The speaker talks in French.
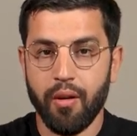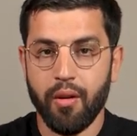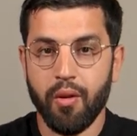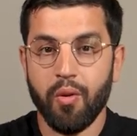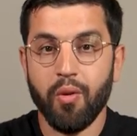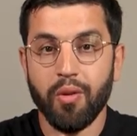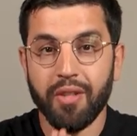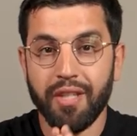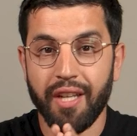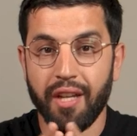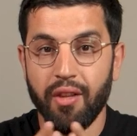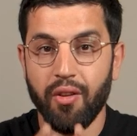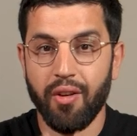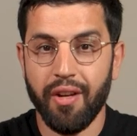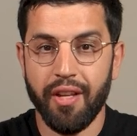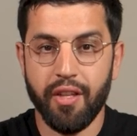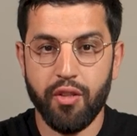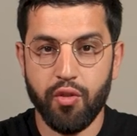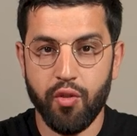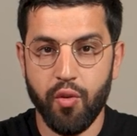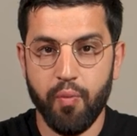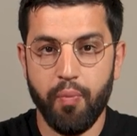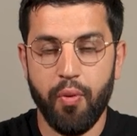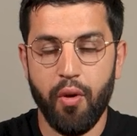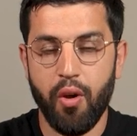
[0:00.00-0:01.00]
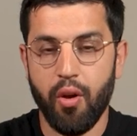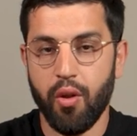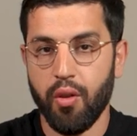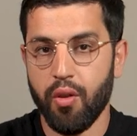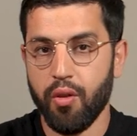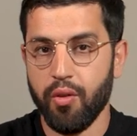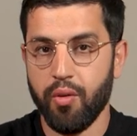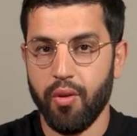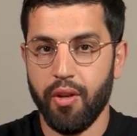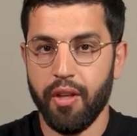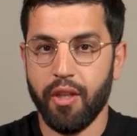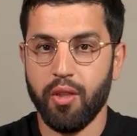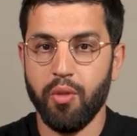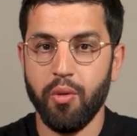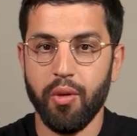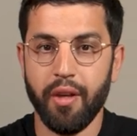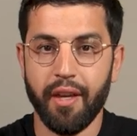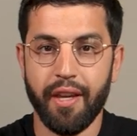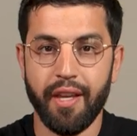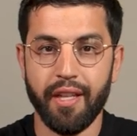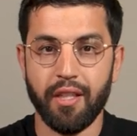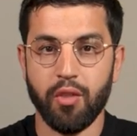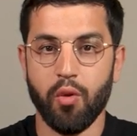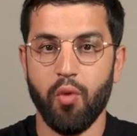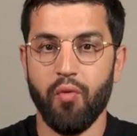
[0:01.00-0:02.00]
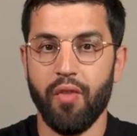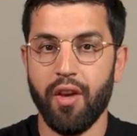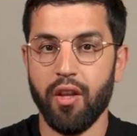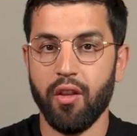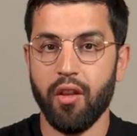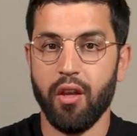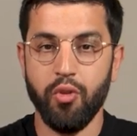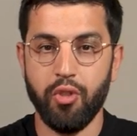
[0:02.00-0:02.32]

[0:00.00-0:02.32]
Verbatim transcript: Concernant les supports de lecture et qu'est-ce qu'on va